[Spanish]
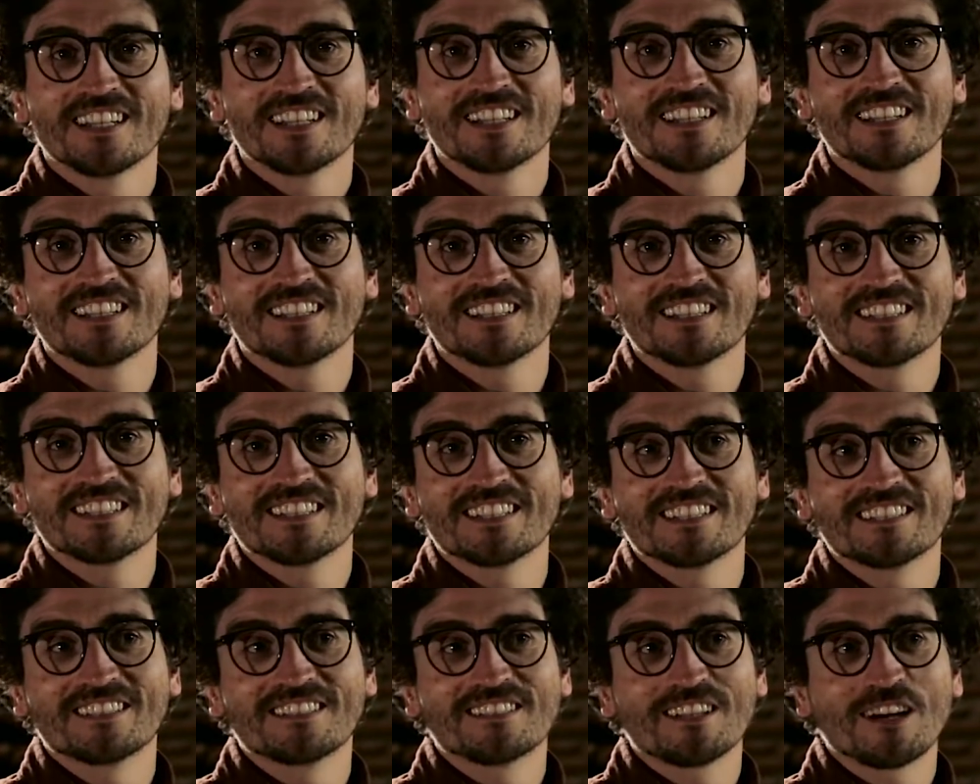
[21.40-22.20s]

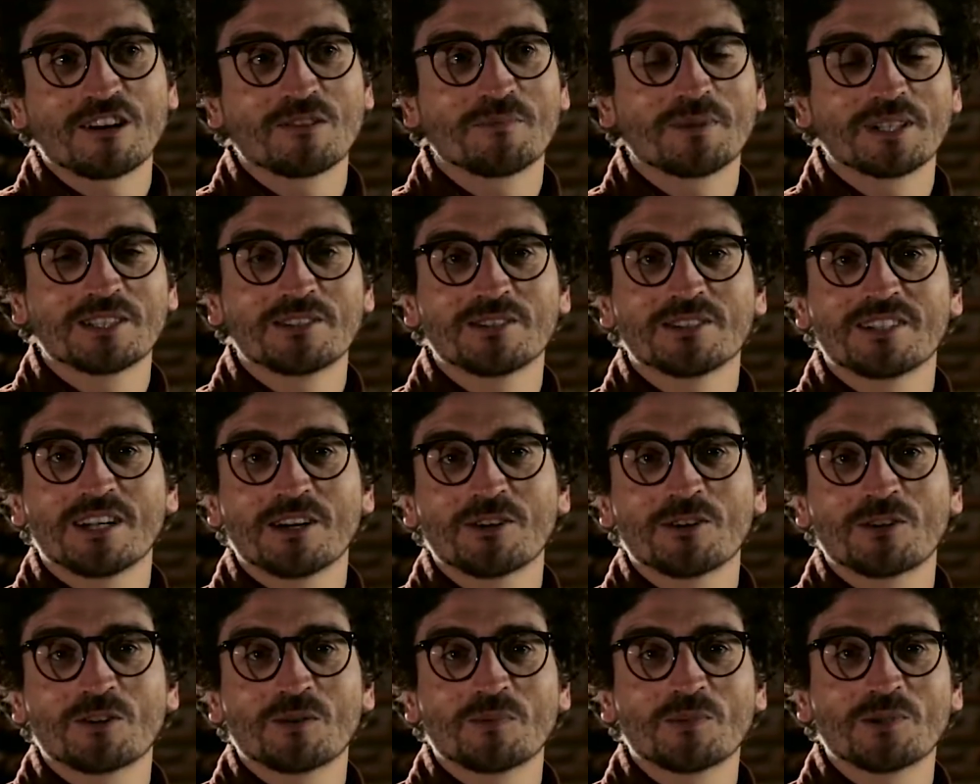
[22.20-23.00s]
eh, se ha convertido en
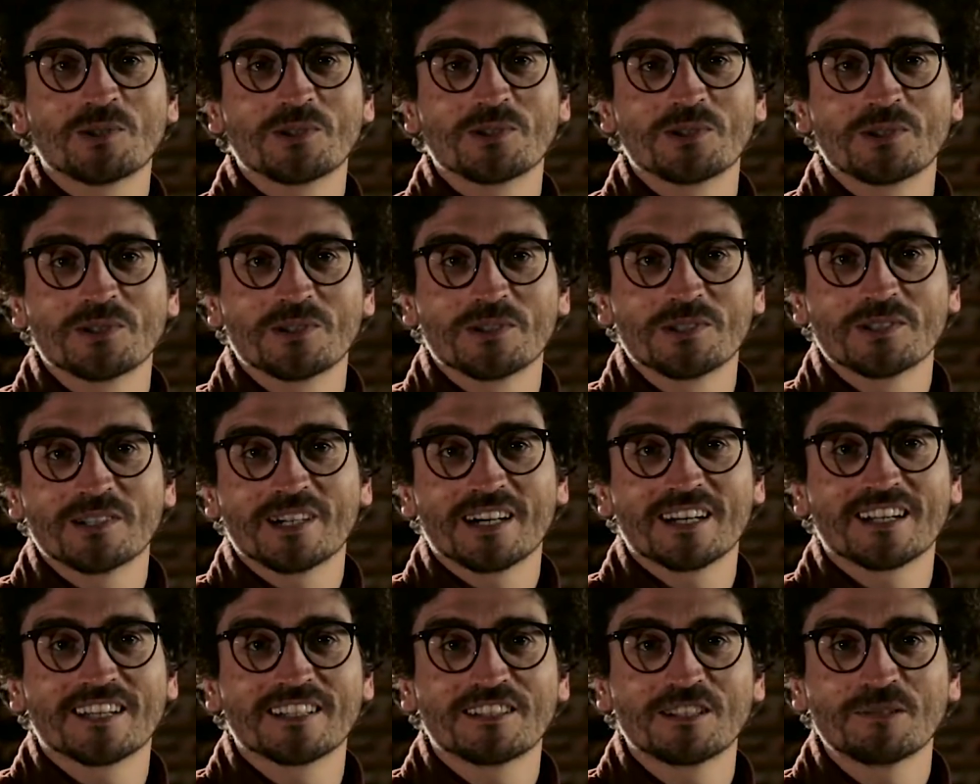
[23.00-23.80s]
algo como
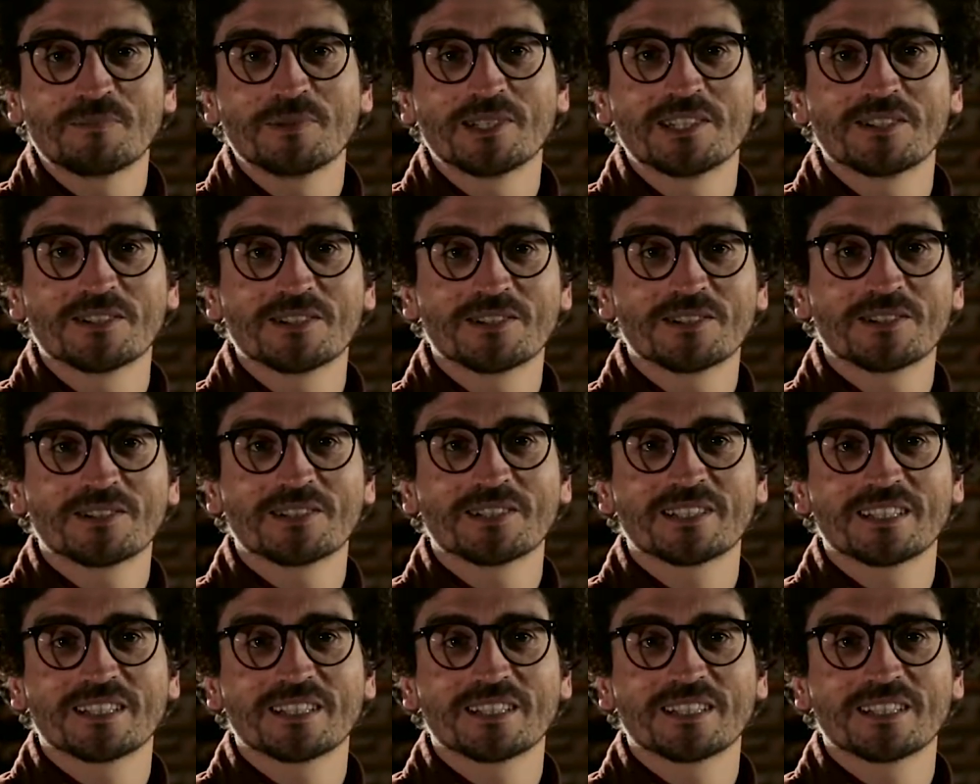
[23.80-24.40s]
arquetípico, ¿no?